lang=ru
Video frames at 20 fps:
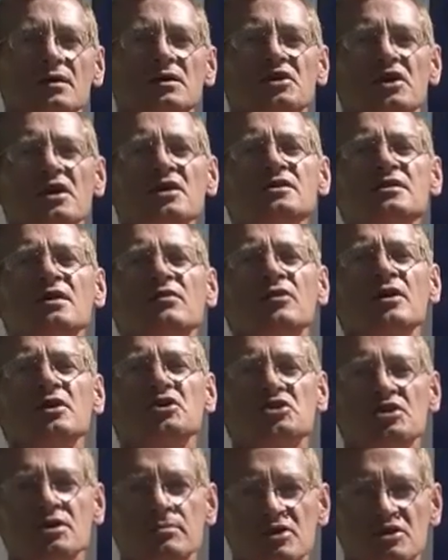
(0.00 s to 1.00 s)
Если вы
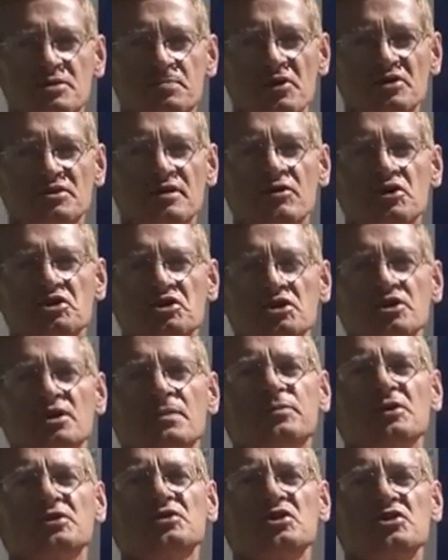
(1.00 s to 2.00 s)
ошиблись при
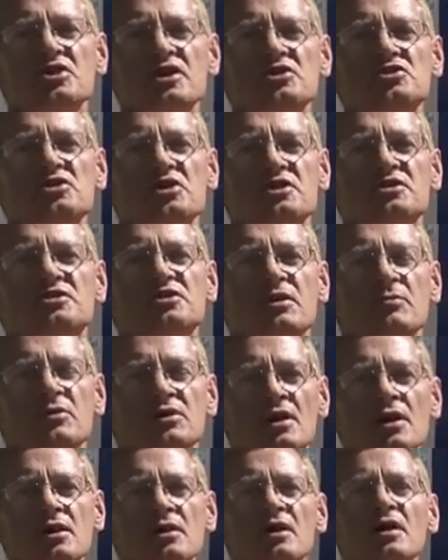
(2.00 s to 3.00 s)
совершении платежа через
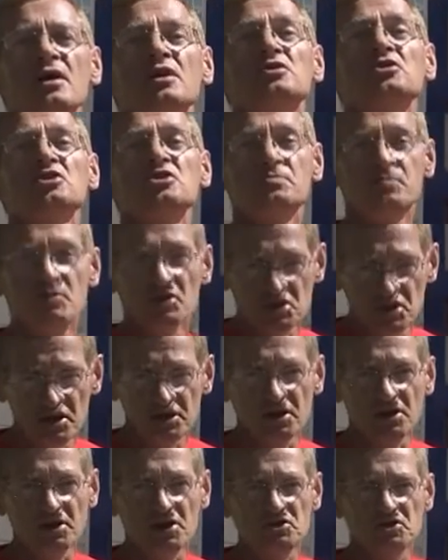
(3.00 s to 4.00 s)
терминал, не
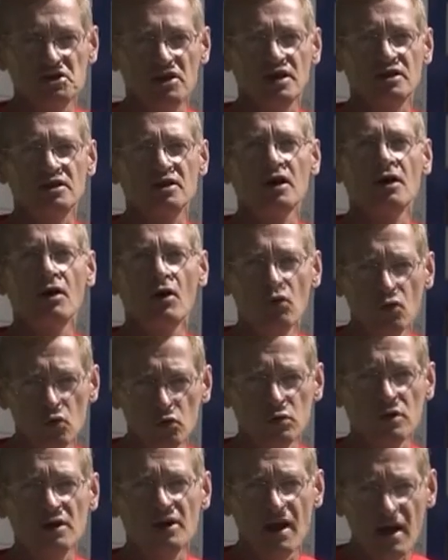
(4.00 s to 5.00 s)
спешите кричать
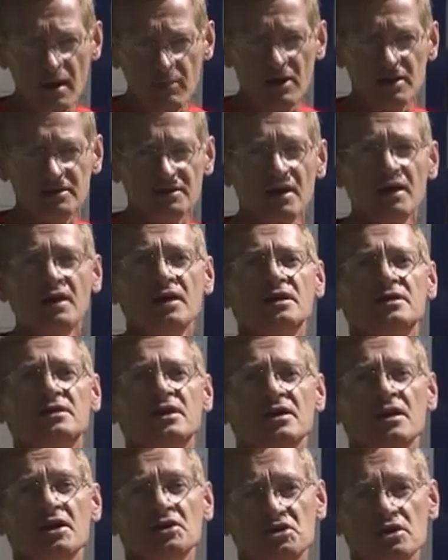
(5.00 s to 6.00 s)
«Караул! Грабят!».
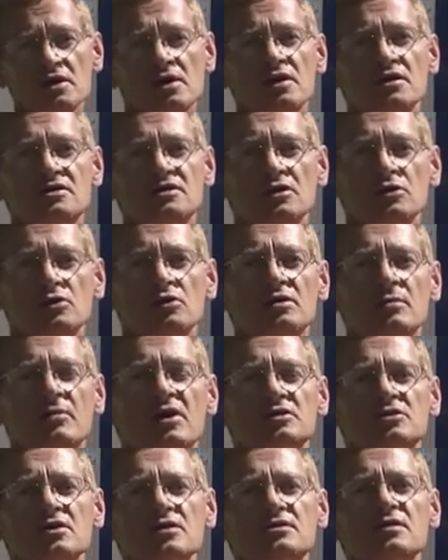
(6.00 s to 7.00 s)
Для начала следует
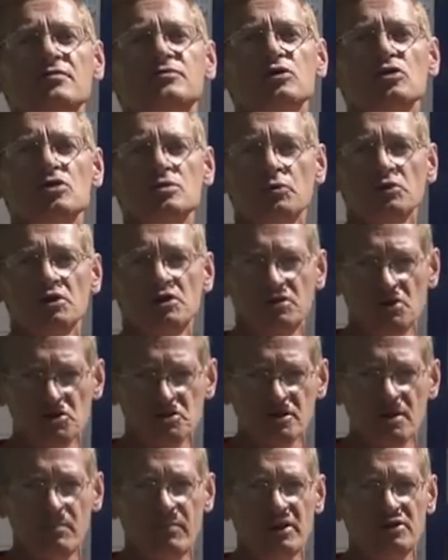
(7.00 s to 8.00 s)
обратиться в службу
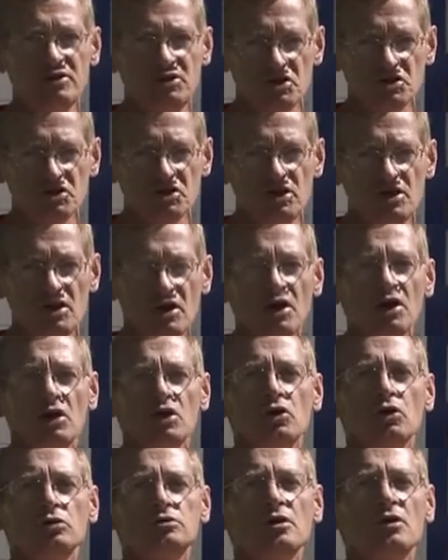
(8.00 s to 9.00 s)
технической поддержки.
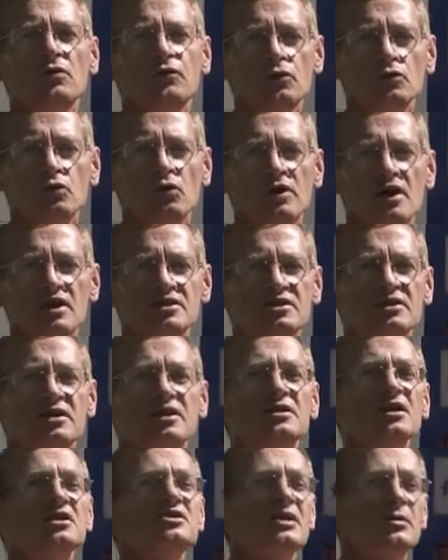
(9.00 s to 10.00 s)
Ее телефон указан
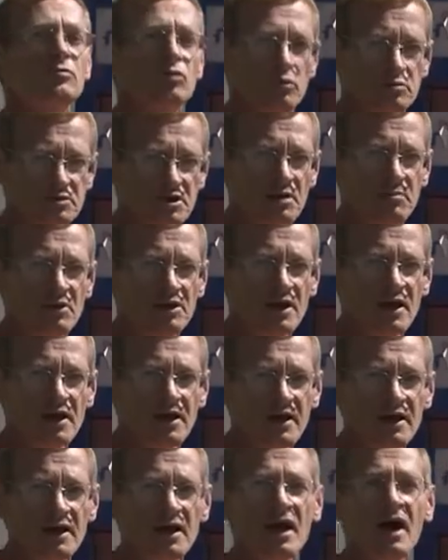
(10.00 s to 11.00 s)
на самом
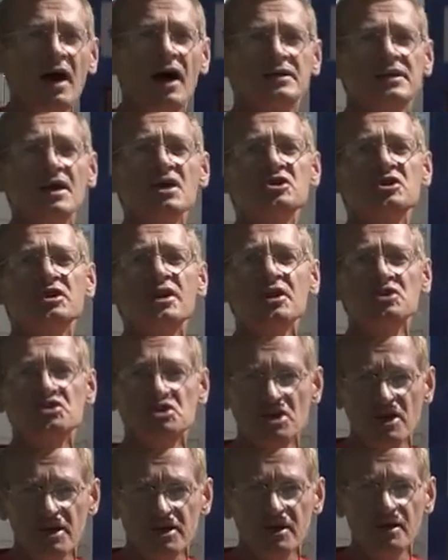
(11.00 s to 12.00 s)
терминале, а также на
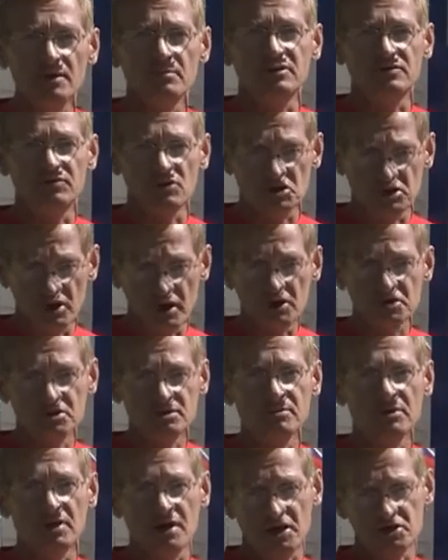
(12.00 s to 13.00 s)
чеке,
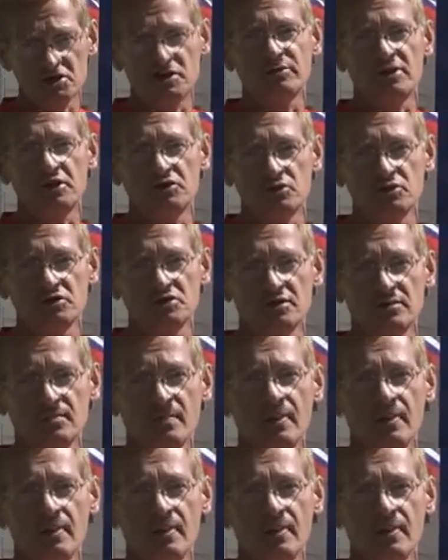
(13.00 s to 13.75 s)
подтверждающем каждый платеж.